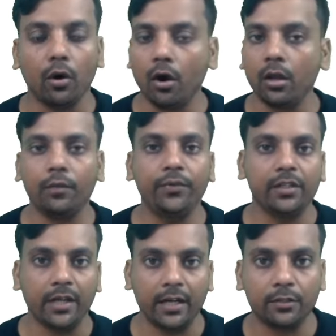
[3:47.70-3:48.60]
ऑल ऑफ
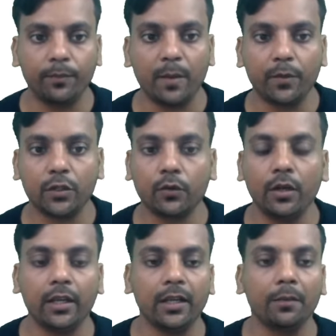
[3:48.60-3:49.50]
स्टेट्स पेपर्स को
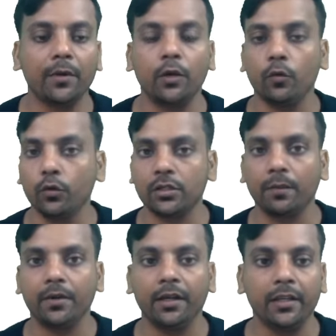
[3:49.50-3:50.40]
लेके आप ये कोर्स
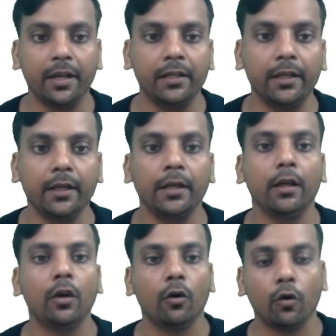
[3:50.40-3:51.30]
आपका डिजाइन किया गया
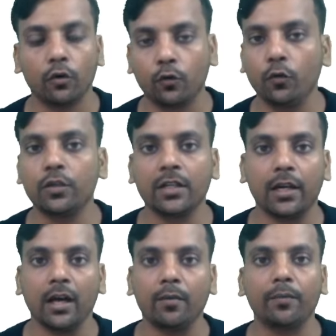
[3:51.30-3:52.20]
है और कोर्स का
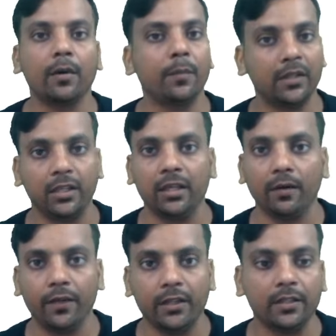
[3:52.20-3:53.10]
नाम आपका प्रतिज्ञा
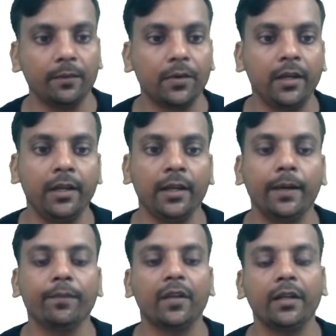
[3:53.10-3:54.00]
बैच आपका ये है
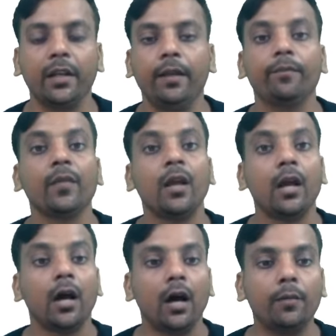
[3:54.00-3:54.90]
ठीक
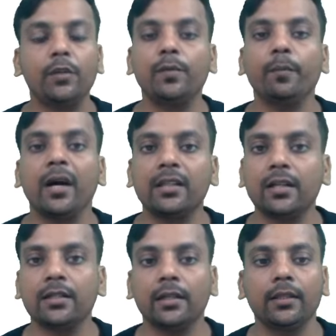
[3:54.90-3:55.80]
अब इसमें हम बात
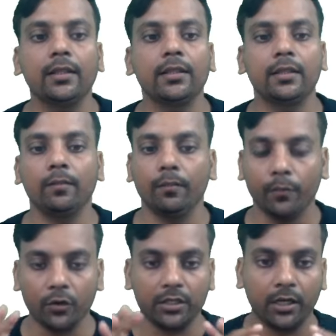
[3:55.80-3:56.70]
कर सकते हैं जैसे
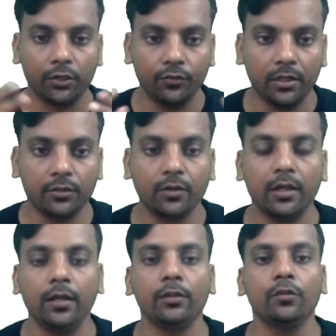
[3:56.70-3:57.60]
बहुत सारे स्टूडेंट्स के
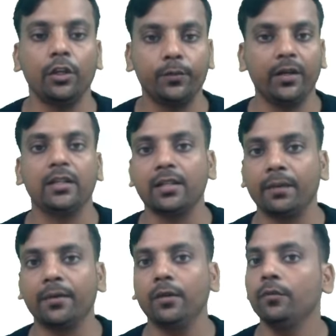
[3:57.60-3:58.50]
जो स्टूडेंट्स
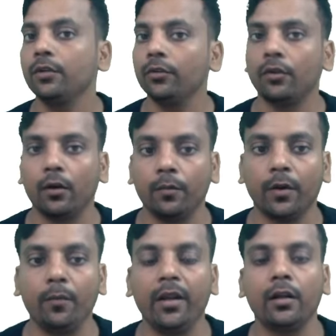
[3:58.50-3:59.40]
आपके हैं उनके
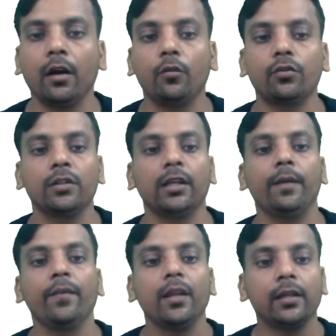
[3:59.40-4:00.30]
मन में एक डाउट रहता
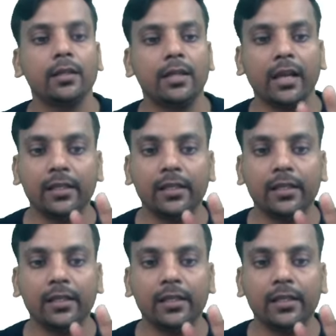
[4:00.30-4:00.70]
है कि क्या